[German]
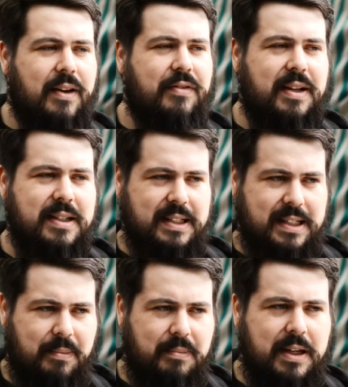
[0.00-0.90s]
erfassen
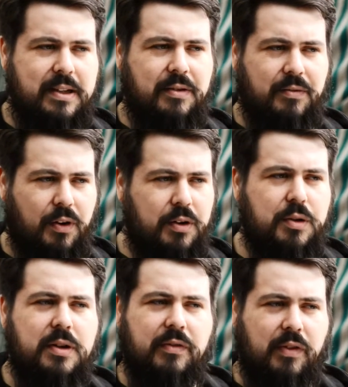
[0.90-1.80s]
sämtliche
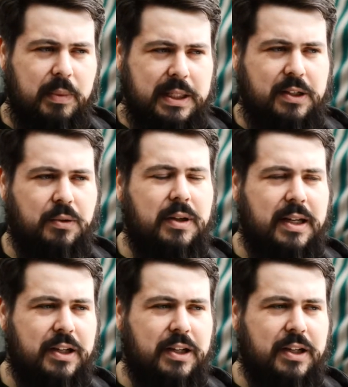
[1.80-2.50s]
Worte und Informationen,